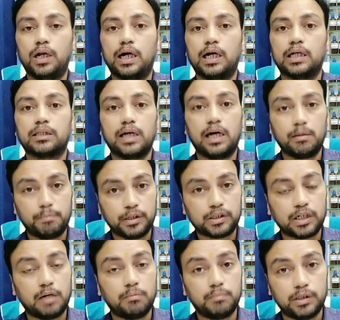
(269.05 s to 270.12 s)
लगातार
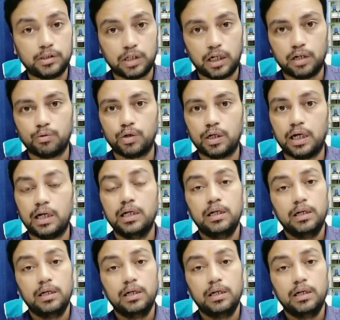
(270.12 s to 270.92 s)
पेशाब में जलन होना